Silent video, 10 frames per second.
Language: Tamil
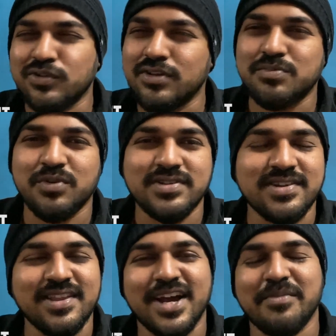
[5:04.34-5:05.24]
ஸ்டோரிஸ்
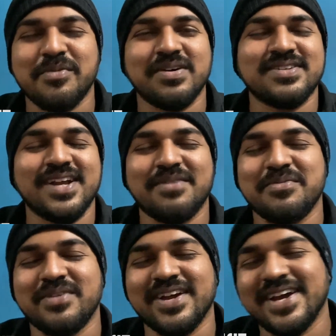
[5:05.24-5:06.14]
பிடிச்சிருந்தா கமெண்ட் பாக்ஸில்
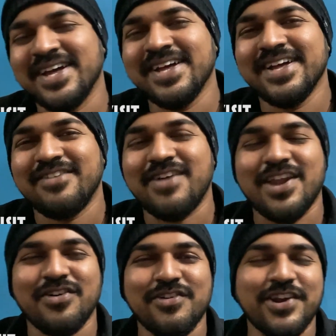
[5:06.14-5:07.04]
கமெண்ட் பண்ணுங்கள்
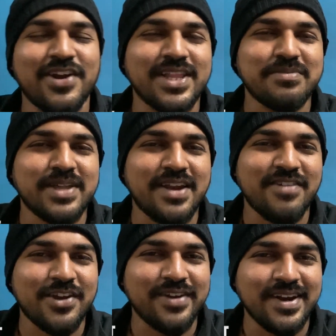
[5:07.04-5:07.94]
வேறு ஒரு வீடியோவில் இதே மாதிரி
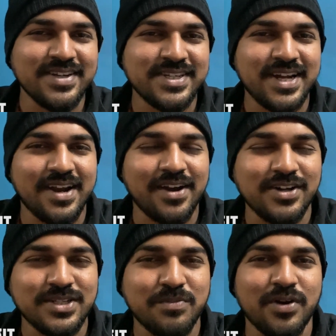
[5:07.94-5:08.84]
வேறு ஒரு இன்ட்ரெஸ்டிங்கான
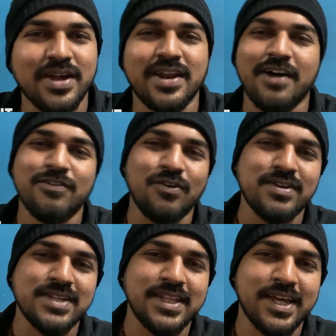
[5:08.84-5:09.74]
கான்செப்டோட நான் வந்து
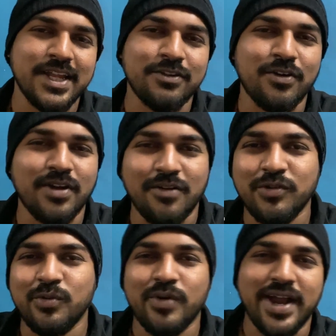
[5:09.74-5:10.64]
உங்களை சந்திக்கிறேன் அதுவரை லவ்
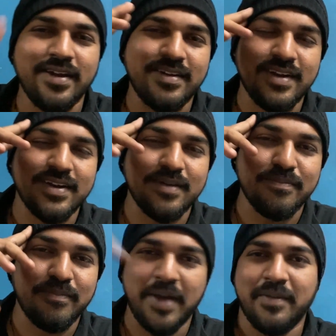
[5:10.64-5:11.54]
யூ அண்ட் டாட்டா பை